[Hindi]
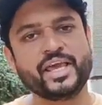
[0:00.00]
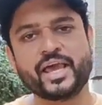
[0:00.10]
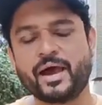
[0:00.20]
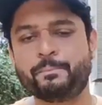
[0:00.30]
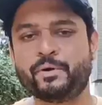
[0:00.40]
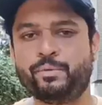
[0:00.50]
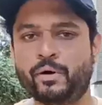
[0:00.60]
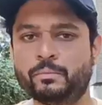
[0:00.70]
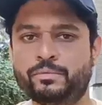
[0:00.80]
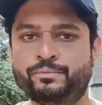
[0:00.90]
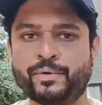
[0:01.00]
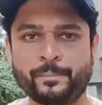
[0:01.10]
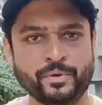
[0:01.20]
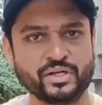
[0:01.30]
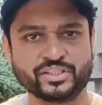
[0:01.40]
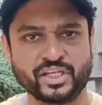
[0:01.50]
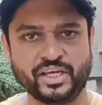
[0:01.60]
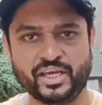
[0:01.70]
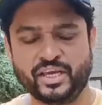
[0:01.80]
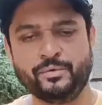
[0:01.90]
दे हैव परफॉर्म्ड
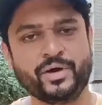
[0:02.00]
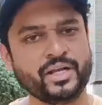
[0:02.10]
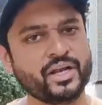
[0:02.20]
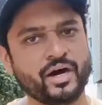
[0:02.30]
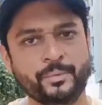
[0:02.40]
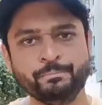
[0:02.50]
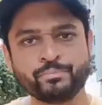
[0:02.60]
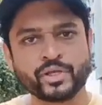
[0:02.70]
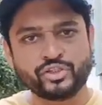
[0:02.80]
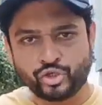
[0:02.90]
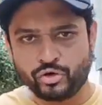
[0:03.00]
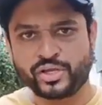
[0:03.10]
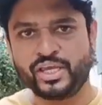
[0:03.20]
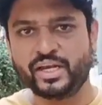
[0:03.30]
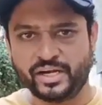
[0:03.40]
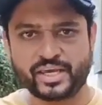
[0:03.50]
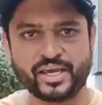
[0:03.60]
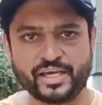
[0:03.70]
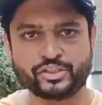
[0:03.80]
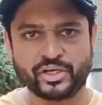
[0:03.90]
फैबुलसली इवन जो कि लड़के
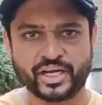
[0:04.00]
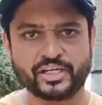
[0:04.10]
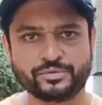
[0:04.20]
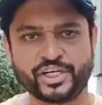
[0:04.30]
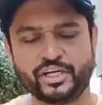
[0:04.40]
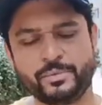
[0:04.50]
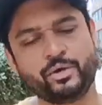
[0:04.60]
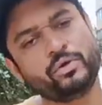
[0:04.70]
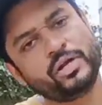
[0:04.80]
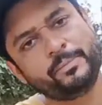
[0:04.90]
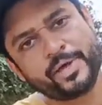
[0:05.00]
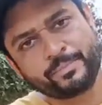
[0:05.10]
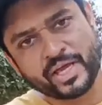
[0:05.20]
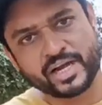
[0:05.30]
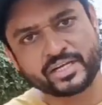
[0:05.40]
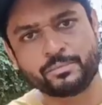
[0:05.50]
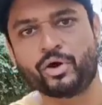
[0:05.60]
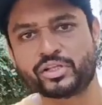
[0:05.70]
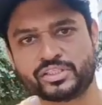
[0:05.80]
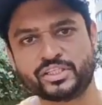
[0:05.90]
हैं जो नेगेटिव शेड में उन्होंने भी अपना कैरेक्टर
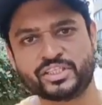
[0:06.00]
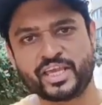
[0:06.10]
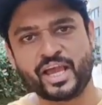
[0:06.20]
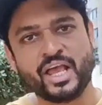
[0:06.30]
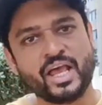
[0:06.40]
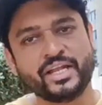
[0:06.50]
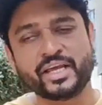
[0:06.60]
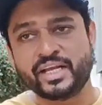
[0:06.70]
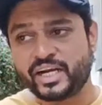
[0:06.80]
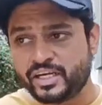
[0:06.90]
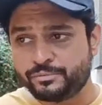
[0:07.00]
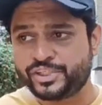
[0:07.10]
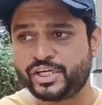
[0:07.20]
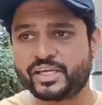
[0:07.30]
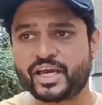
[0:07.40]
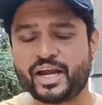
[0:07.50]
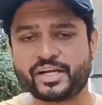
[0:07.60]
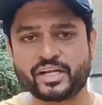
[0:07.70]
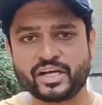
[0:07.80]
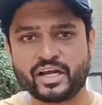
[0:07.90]
बहुत अच्छे से किया लेकिन नेगेटिव शेड के
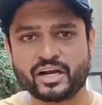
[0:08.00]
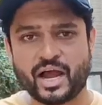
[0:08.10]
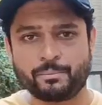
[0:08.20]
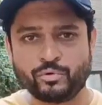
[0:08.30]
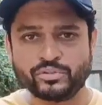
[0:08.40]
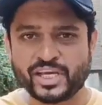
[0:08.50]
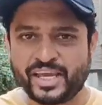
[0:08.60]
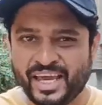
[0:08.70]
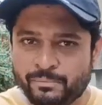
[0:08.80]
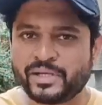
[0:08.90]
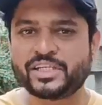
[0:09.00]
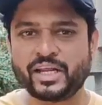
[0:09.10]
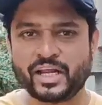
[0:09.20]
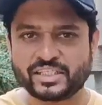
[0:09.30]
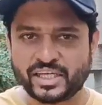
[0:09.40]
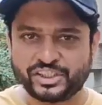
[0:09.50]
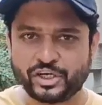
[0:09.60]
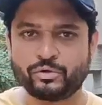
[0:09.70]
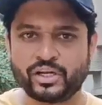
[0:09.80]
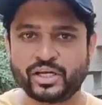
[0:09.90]
कैरेक्टर अगर आपको उनसे घिन मचने लग जाए
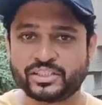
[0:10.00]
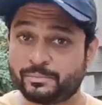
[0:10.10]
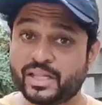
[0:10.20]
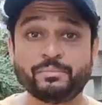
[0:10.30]
चिड़ होने लग जाए